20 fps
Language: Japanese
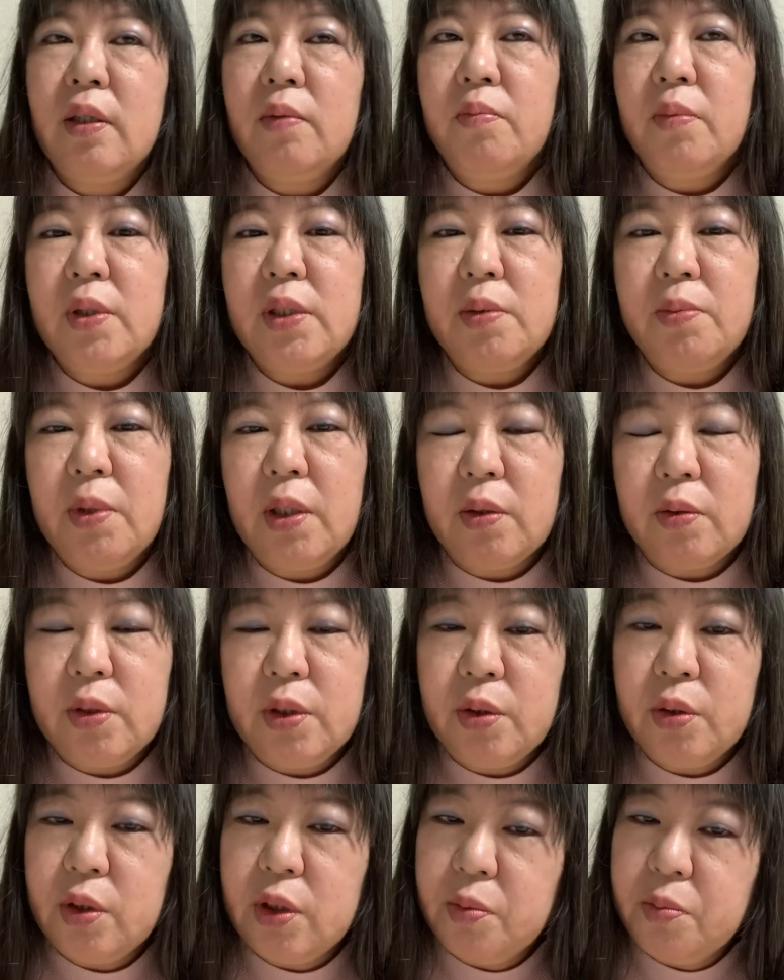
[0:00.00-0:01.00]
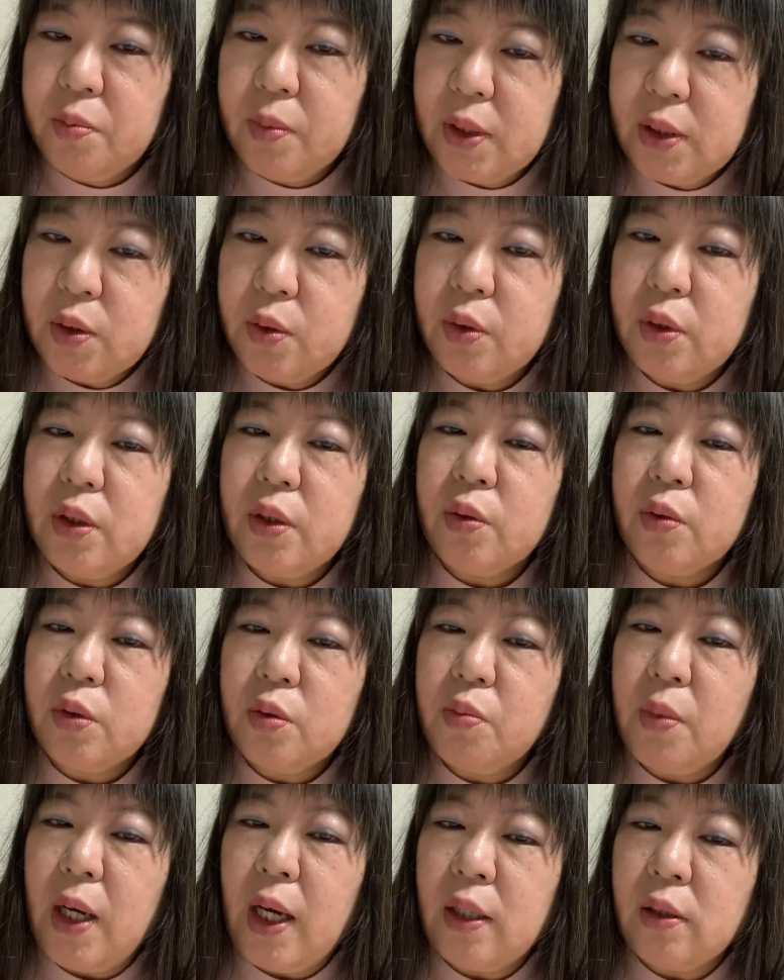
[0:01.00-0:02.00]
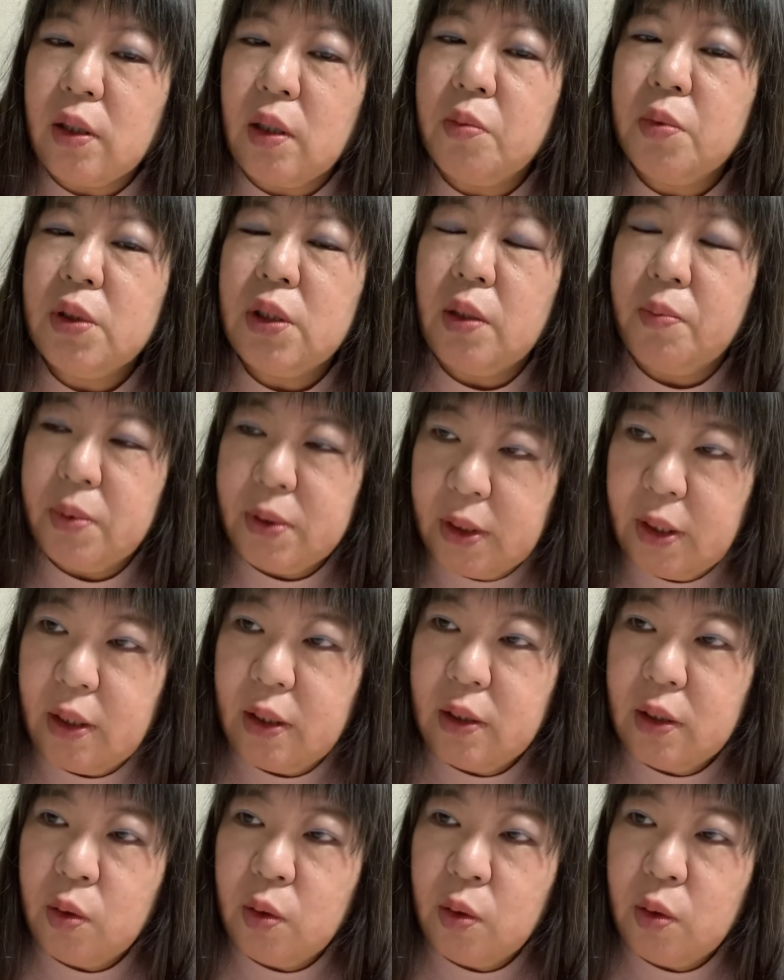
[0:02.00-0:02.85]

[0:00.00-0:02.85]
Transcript: まあ、しばらく一緒に住みましょうっていうこともあるかもしれません。